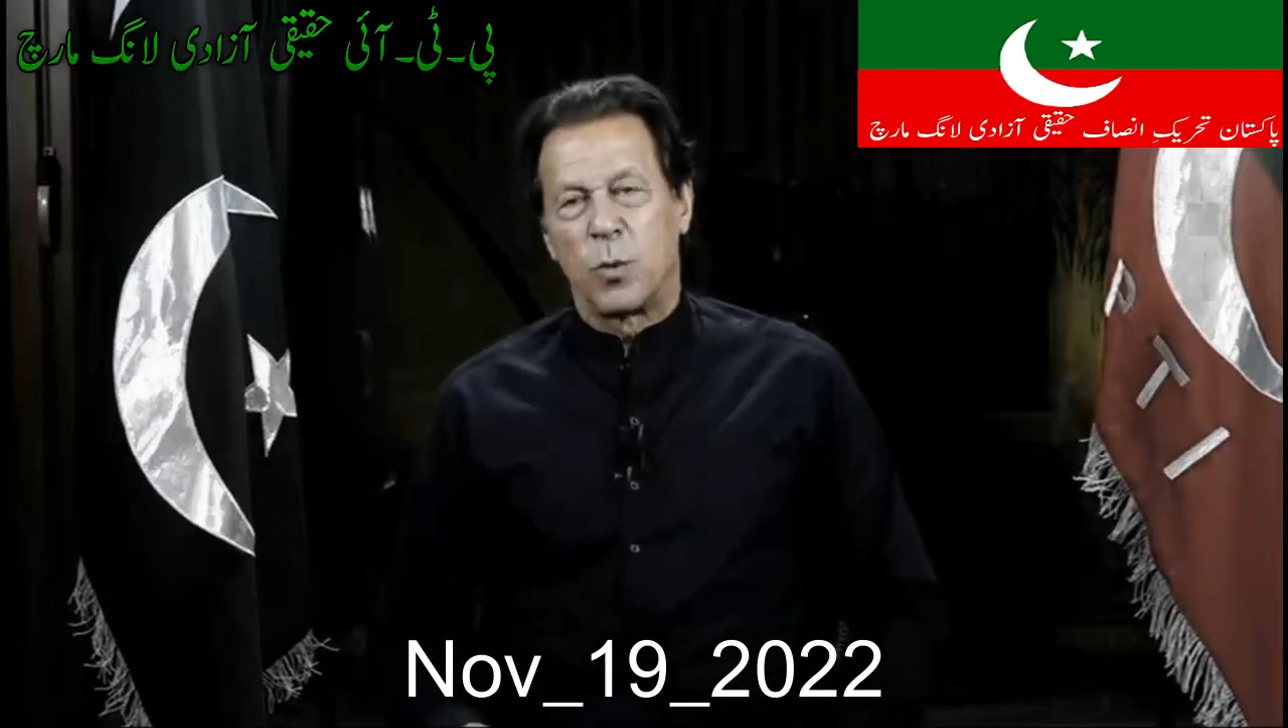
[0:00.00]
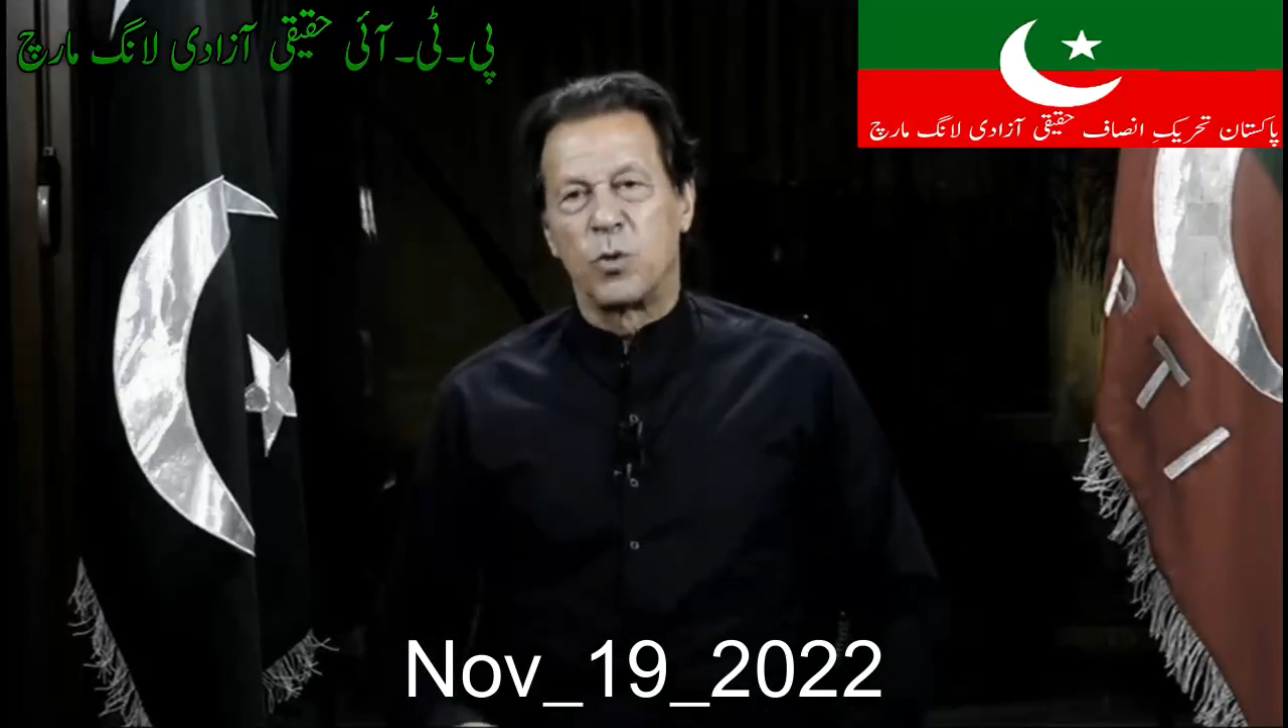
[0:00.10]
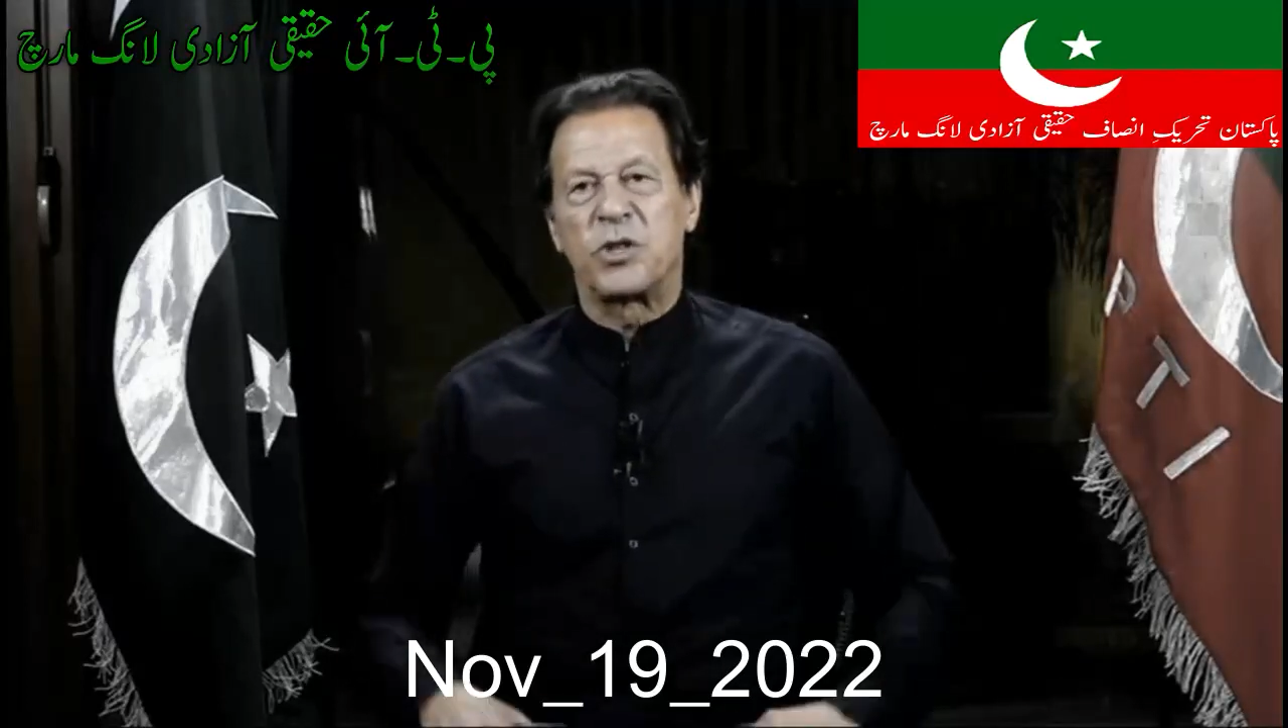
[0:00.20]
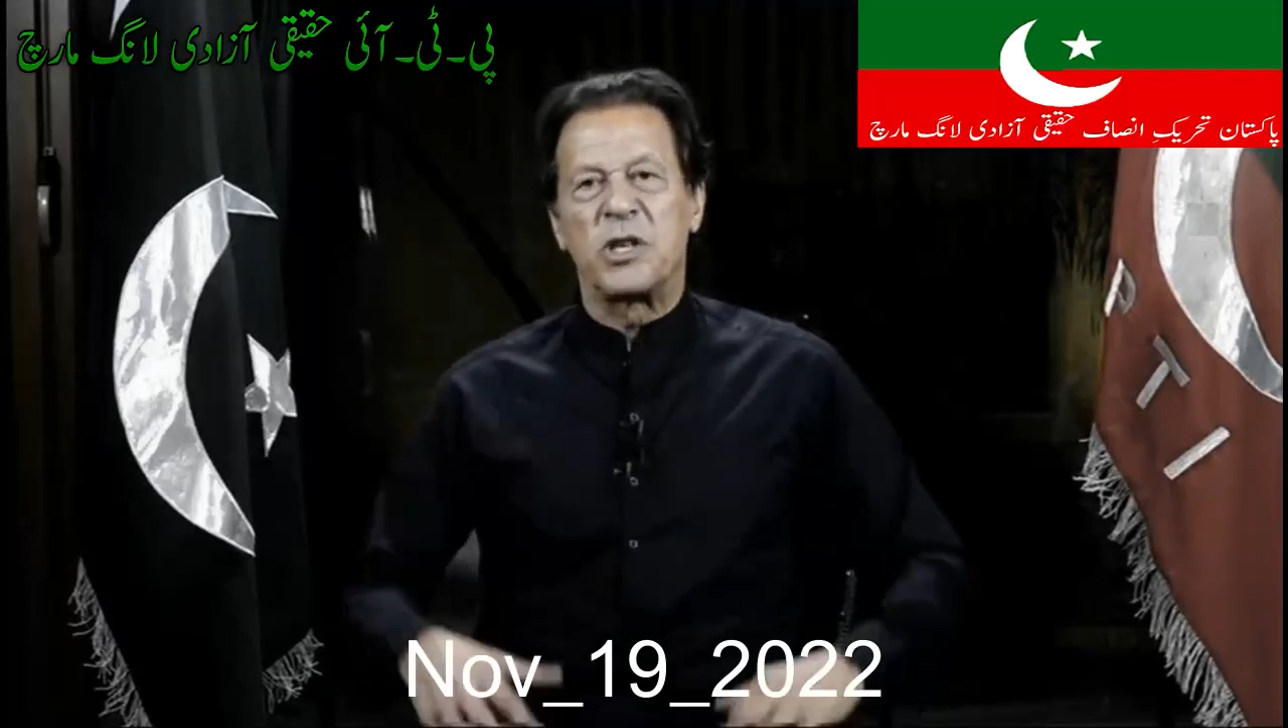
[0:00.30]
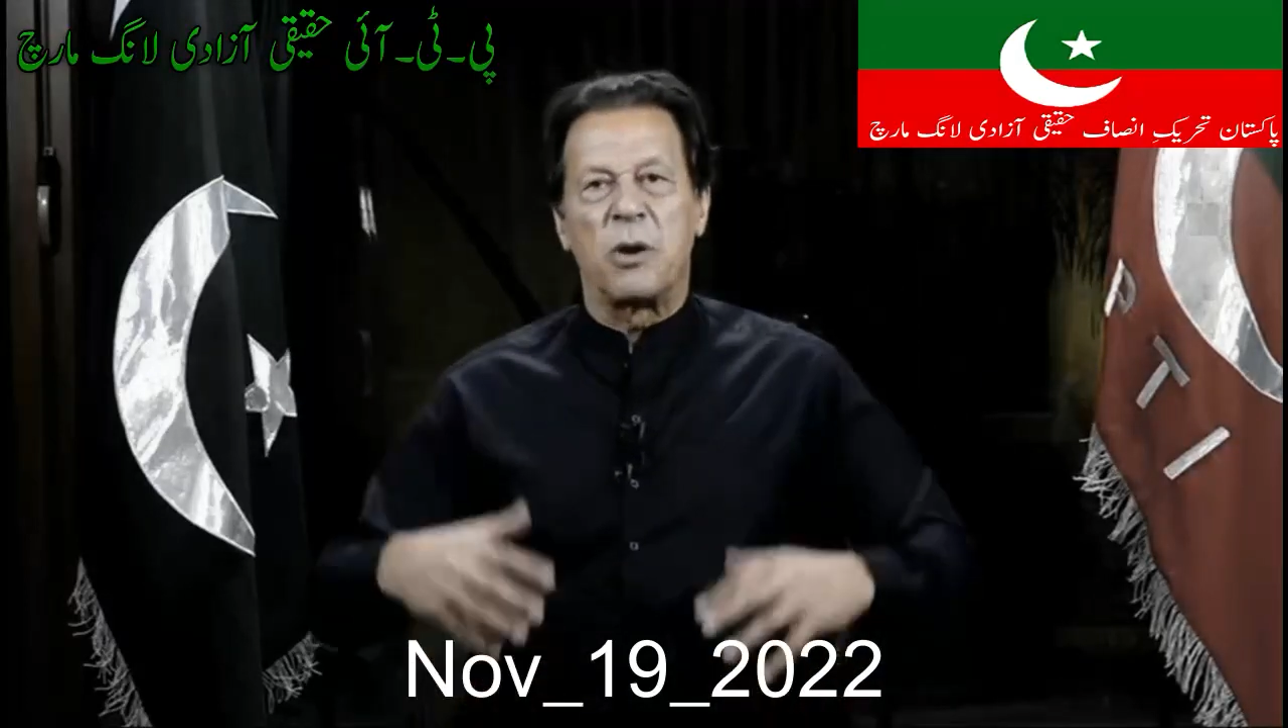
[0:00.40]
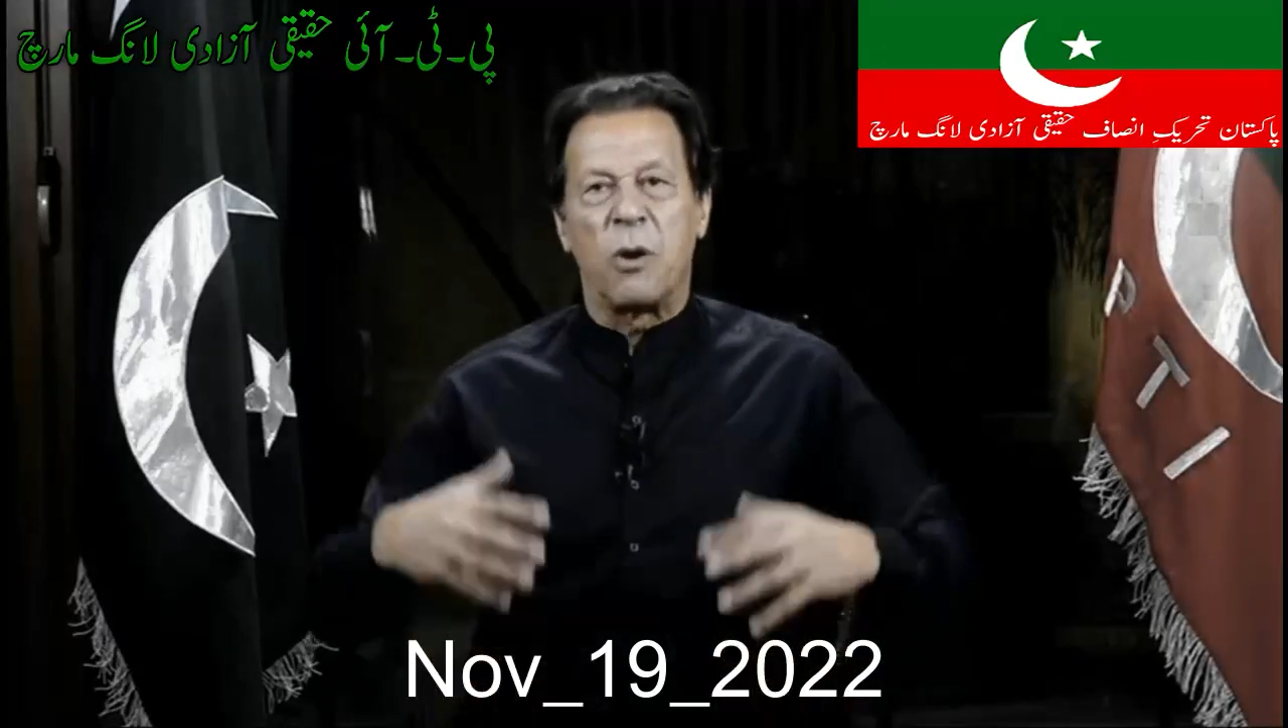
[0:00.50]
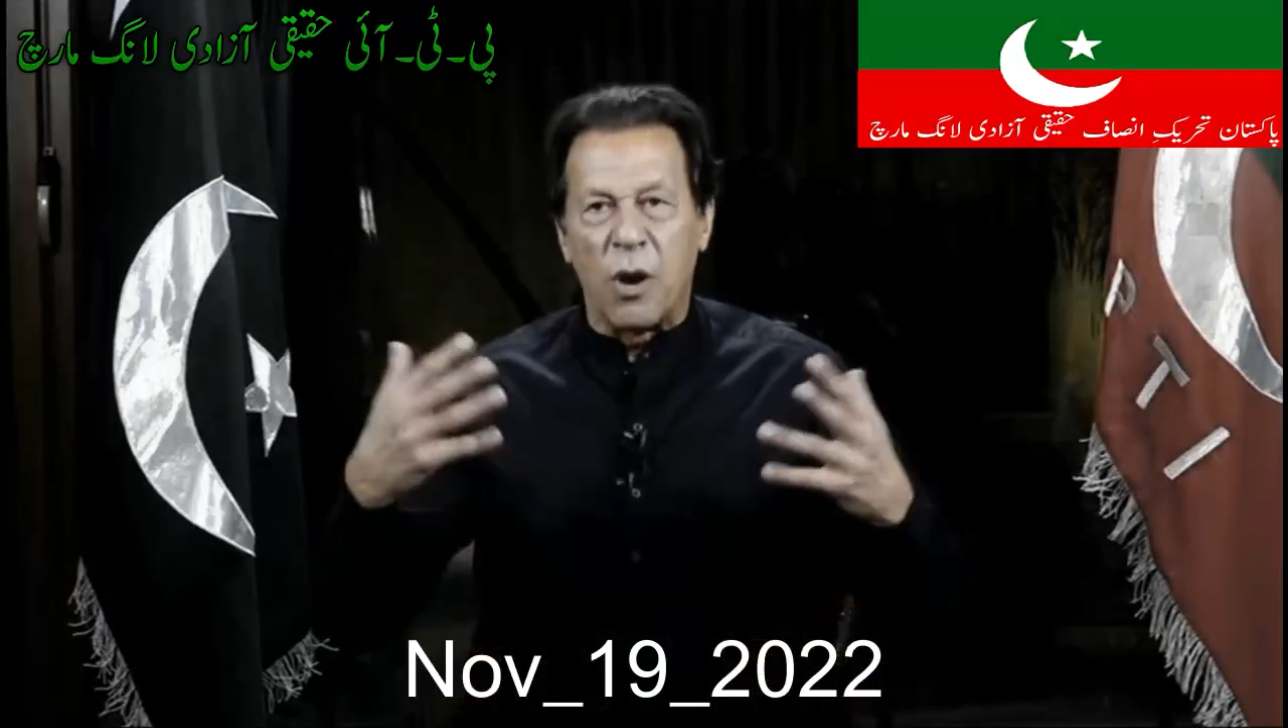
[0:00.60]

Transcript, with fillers: उसने